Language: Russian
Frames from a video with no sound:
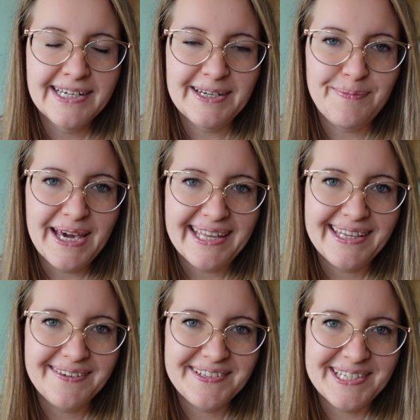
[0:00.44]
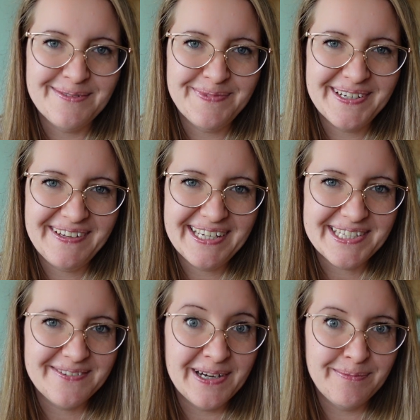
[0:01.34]
Ребята, всем привет!
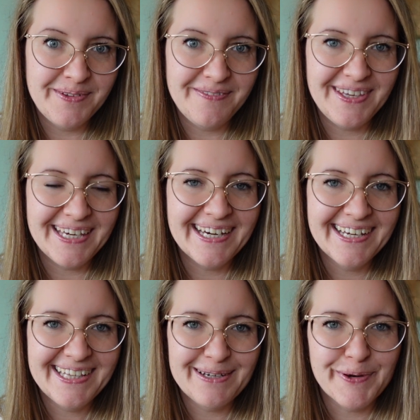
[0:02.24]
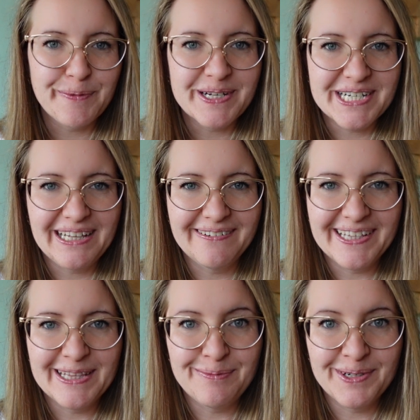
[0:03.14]
С вами Вика. Добро
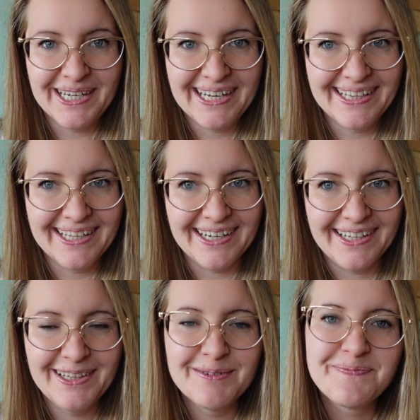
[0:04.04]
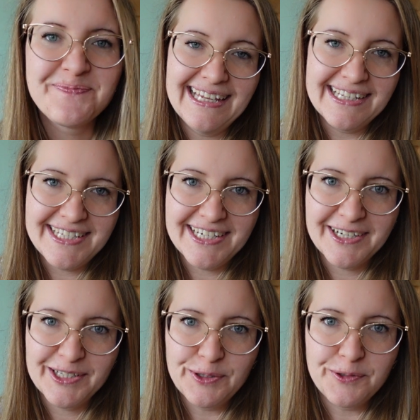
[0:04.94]
пожаловать на мой канал. Для тех,
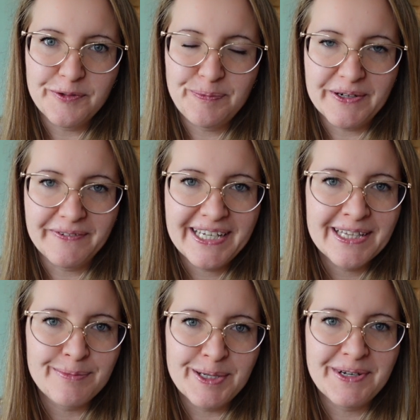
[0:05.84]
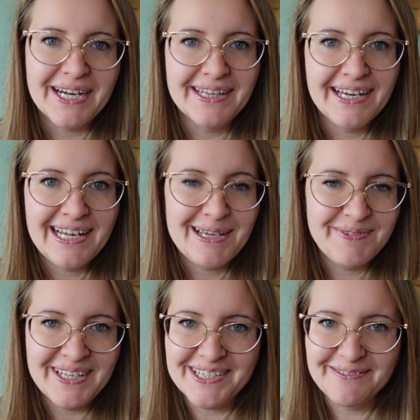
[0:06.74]
кто впервые на моем канале,
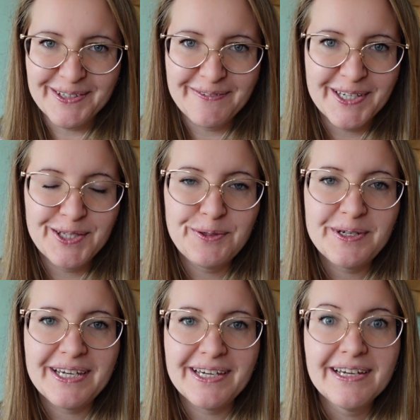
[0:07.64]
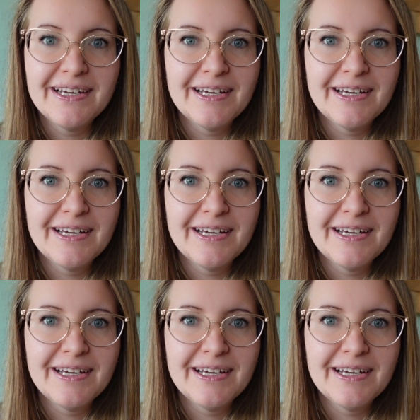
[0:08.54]
меня зовут Виктория,